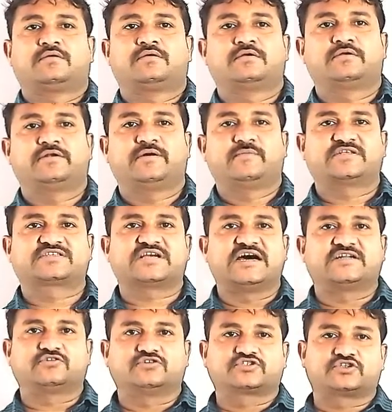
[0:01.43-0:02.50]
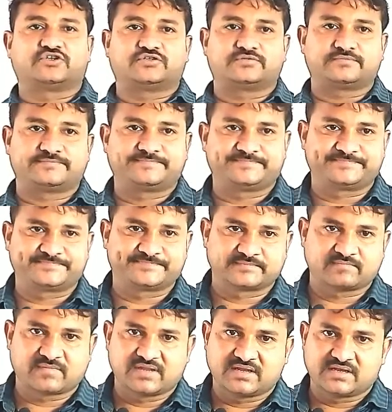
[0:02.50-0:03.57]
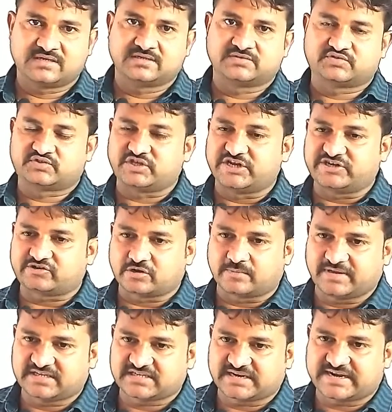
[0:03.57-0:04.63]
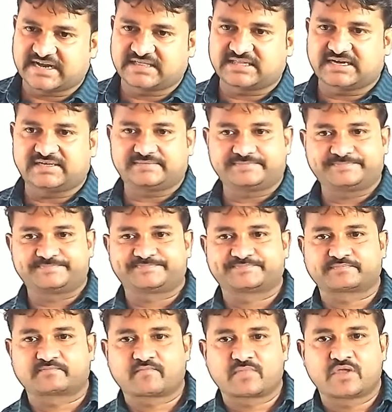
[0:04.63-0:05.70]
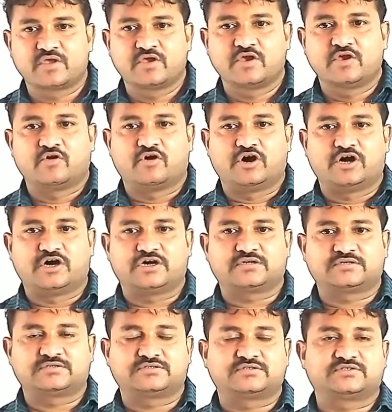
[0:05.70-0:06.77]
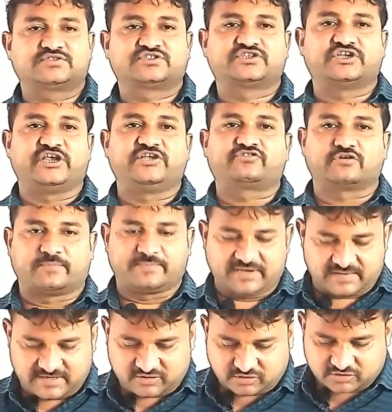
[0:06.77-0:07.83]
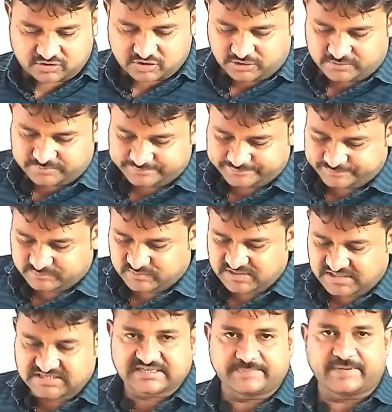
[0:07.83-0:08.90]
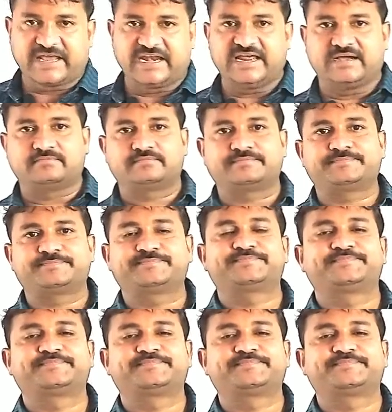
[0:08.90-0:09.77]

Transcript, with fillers: नमस्कार नमस्कार दोस्तों सीरीज टॉपिक चल रहा था और सीरीज टॉपिक में दोस्तों इससे पहले हम